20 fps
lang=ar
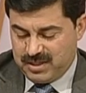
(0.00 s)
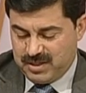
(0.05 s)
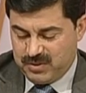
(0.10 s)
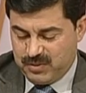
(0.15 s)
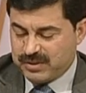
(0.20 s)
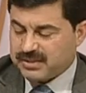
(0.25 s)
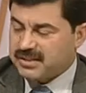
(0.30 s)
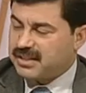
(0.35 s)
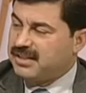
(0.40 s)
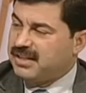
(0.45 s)

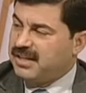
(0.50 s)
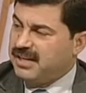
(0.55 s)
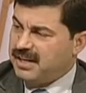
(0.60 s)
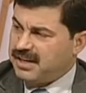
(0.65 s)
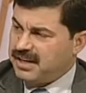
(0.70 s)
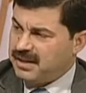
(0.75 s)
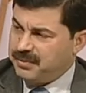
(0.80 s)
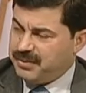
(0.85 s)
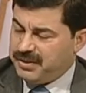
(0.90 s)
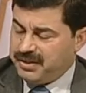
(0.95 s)
ووطني
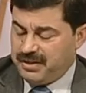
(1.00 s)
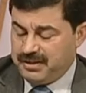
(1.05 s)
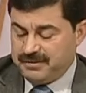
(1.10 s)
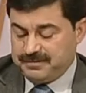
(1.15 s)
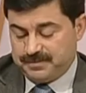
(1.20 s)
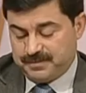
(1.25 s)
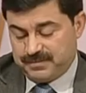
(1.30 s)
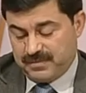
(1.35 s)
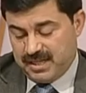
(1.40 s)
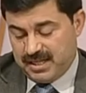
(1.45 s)
العربي
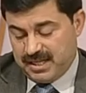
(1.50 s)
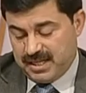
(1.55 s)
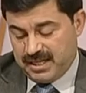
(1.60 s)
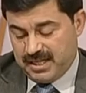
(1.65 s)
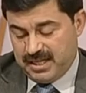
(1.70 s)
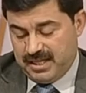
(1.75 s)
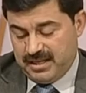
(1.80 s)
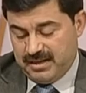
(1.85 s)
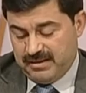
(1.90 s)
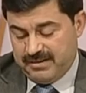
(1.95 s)

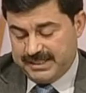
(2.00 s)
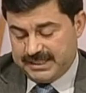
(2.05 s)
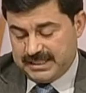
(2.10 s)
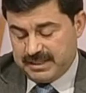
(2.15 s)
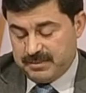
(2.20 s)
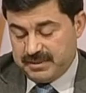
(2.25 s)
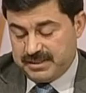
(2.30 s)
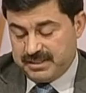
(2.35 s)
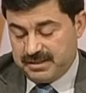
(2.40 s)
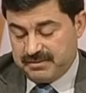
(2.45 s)
هذه
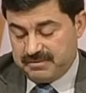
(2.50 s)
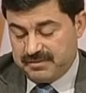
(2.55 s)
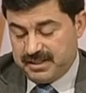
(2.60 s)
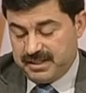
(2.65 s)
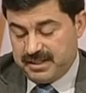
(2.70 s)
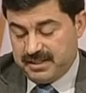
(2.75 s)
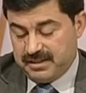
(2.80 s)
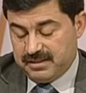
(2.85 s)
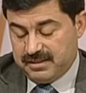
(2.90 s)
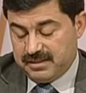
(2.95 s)
كتبتها
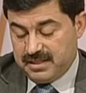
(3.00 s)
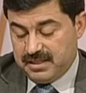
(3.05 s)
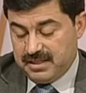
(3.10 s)
في